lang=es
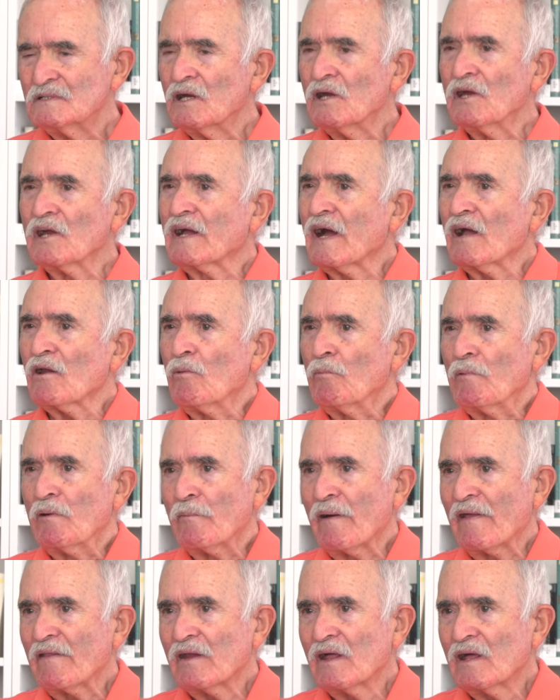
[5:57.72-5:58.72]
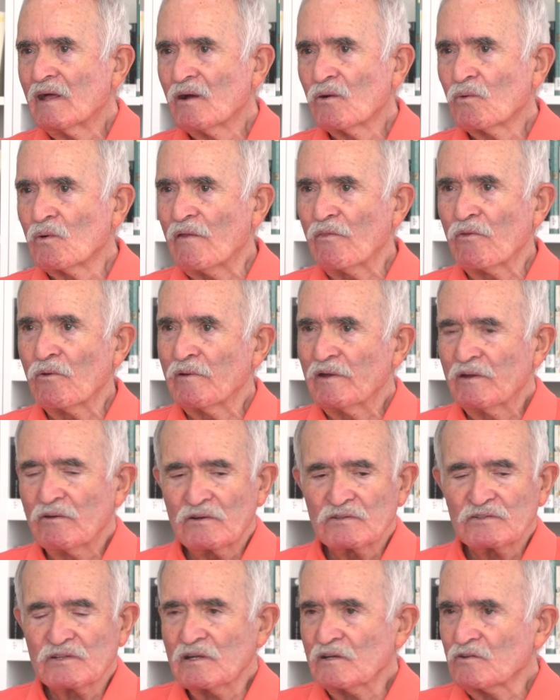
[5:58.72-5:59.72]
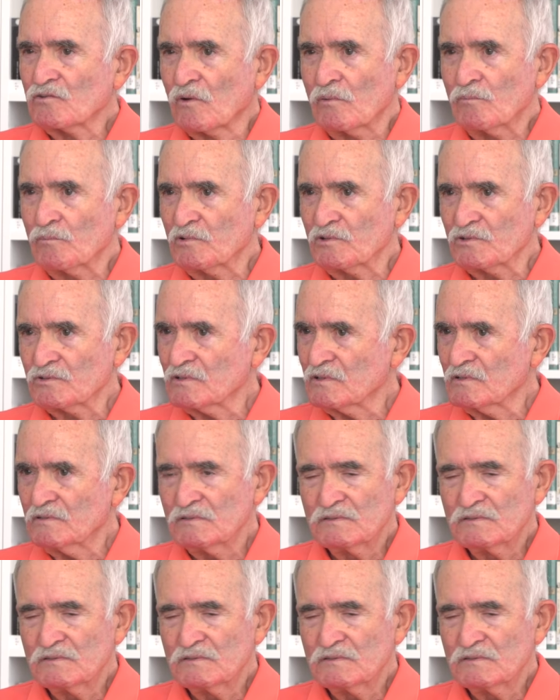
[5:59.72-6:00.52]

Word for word: Y claro, mi madre cuando vino se descompuso